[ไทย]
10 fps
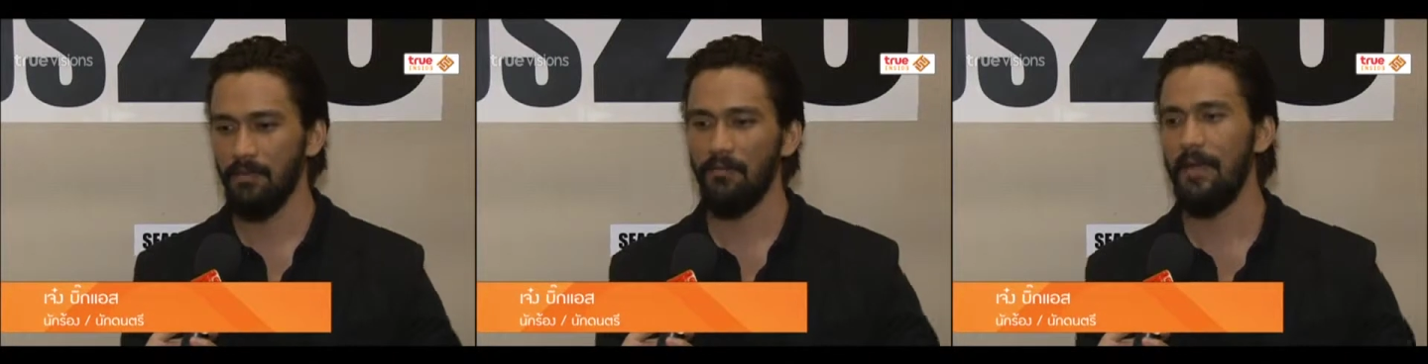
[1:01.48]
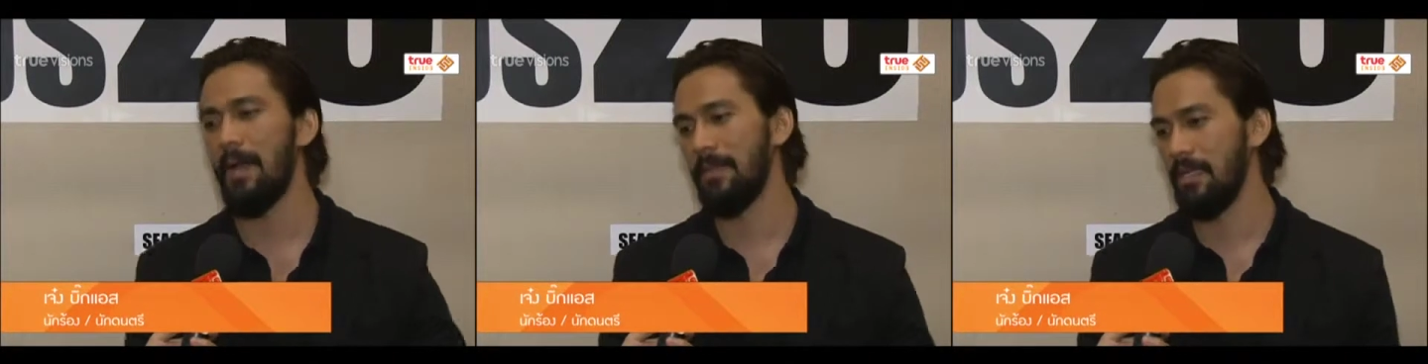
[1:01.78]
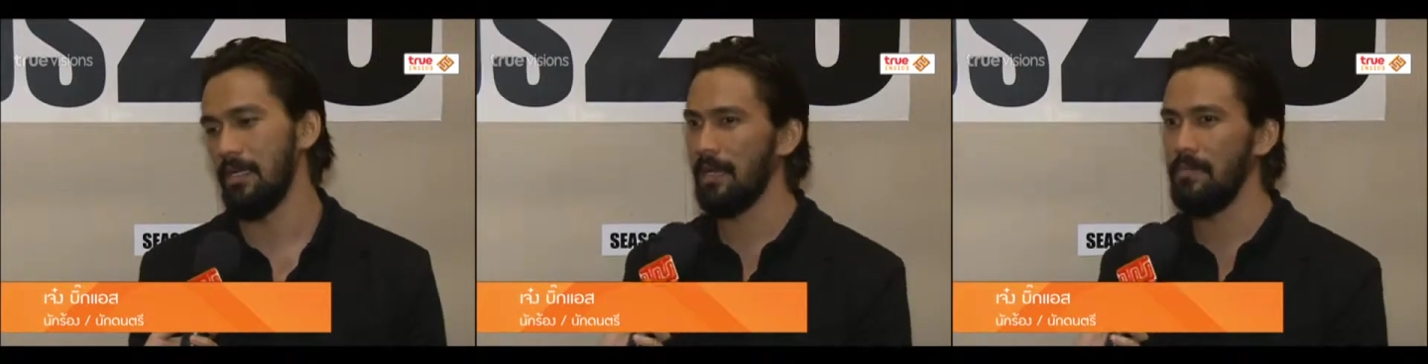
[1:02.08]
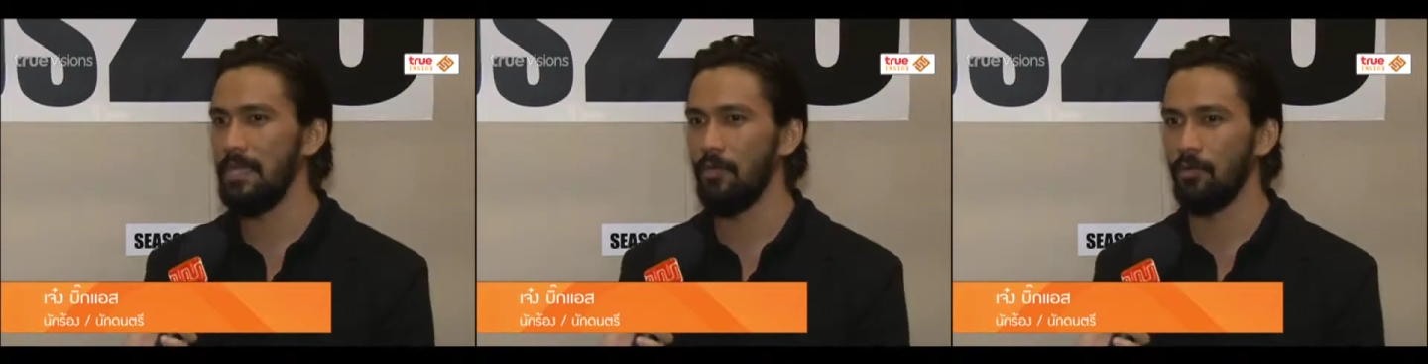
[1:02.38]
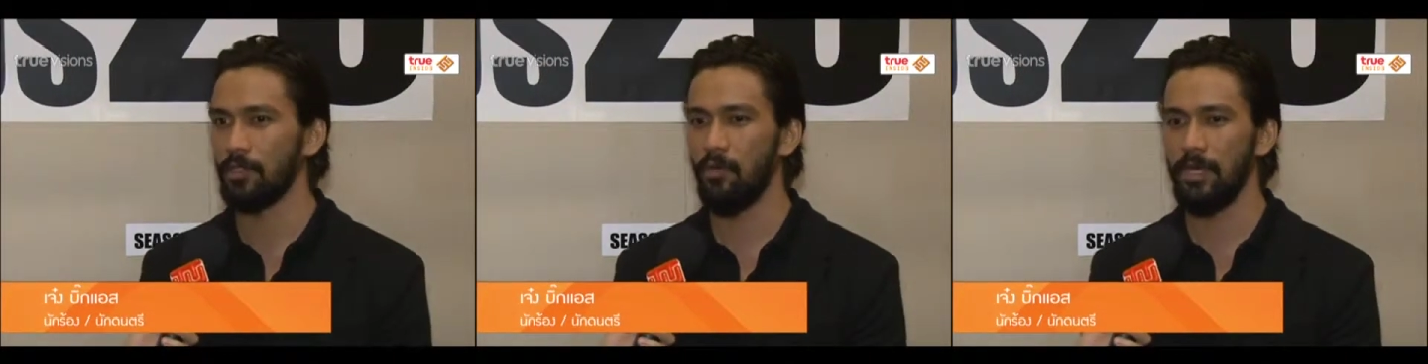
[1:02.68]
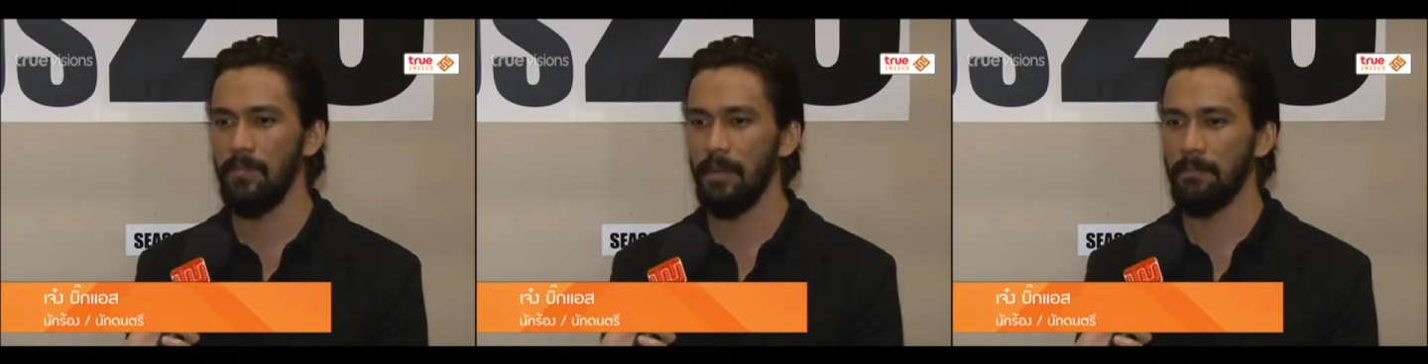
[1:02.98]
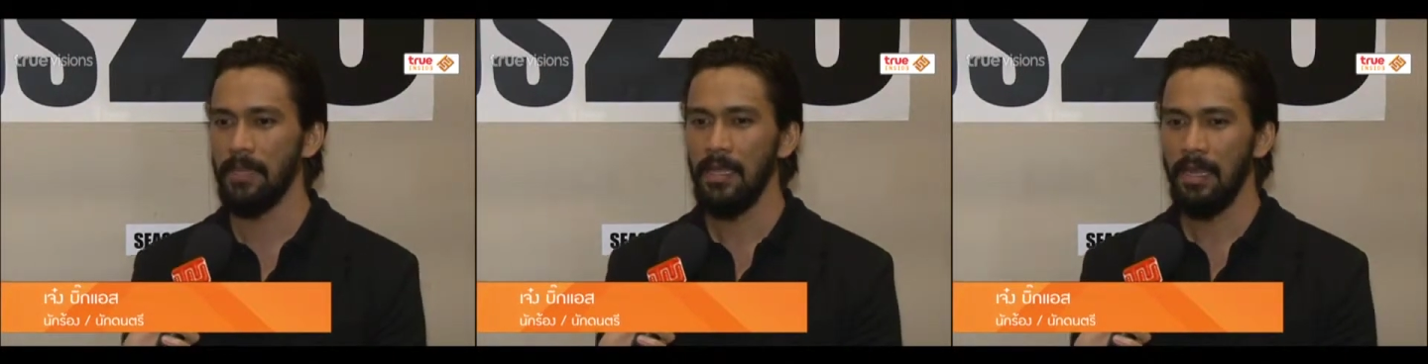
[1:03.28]
องไฟฟ้ามันเยอะก็มีอยู่ช่วงที่แบบ
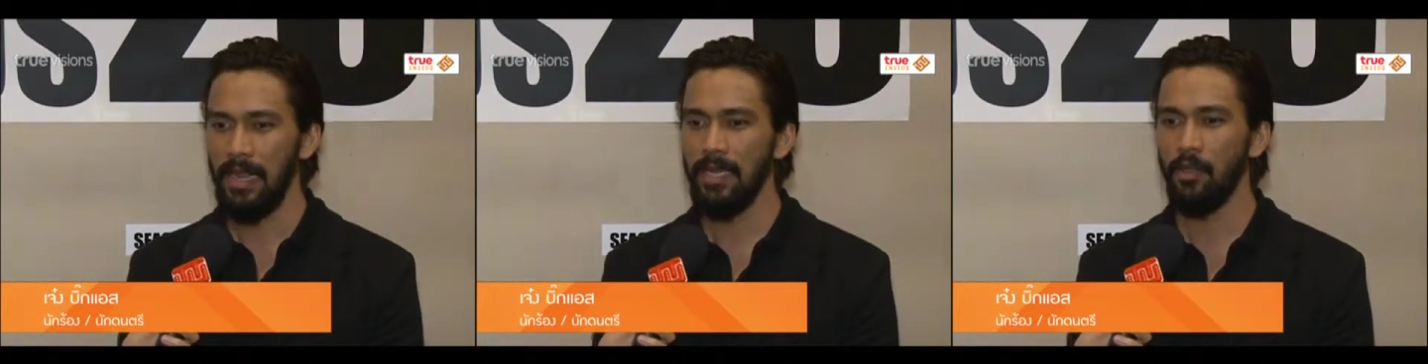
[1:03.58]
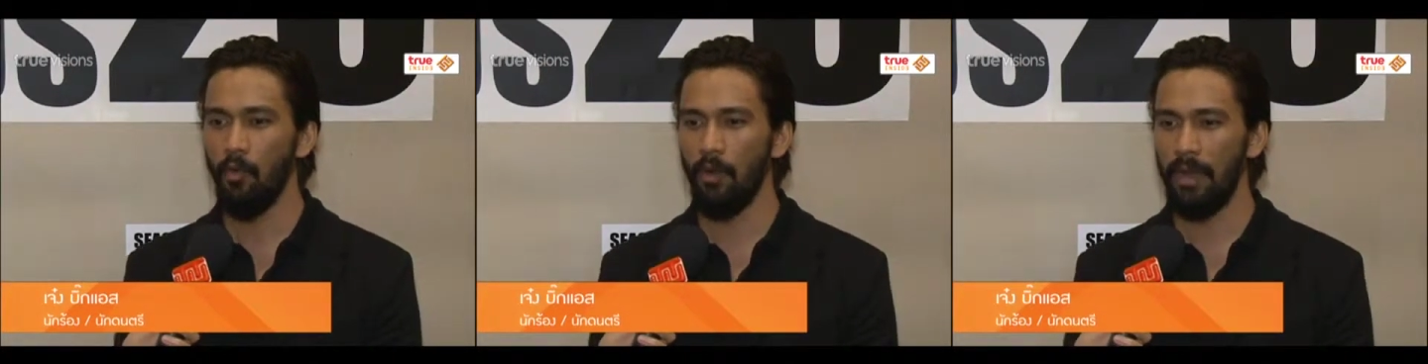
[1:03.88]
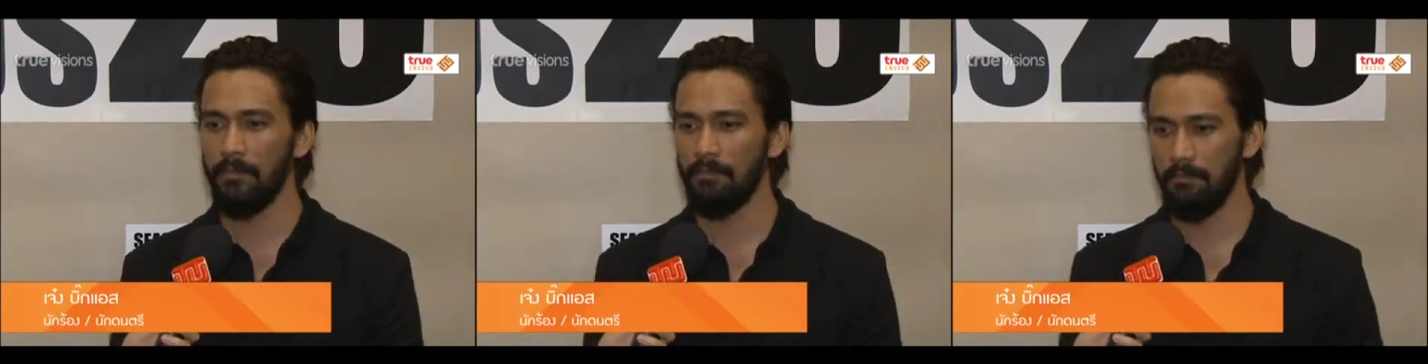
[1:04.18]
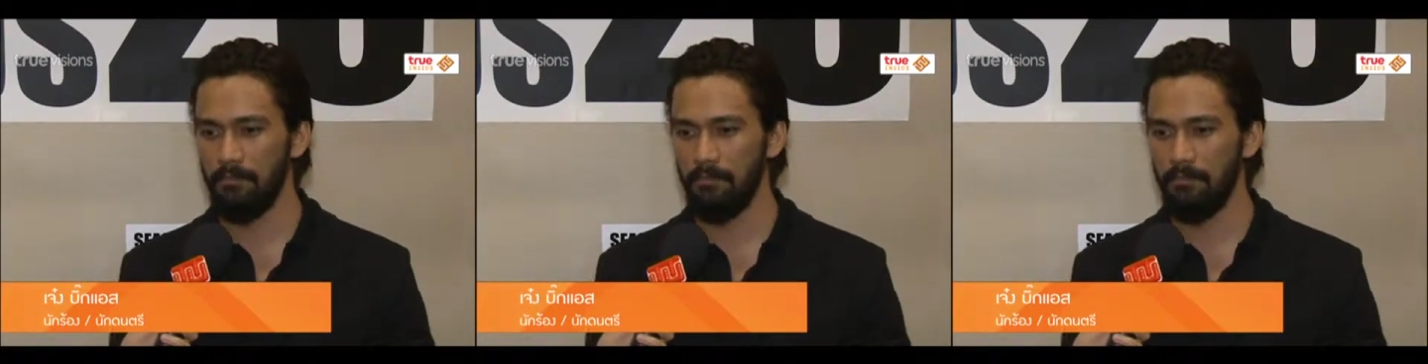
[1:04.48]
เล่นอยู่แล้ว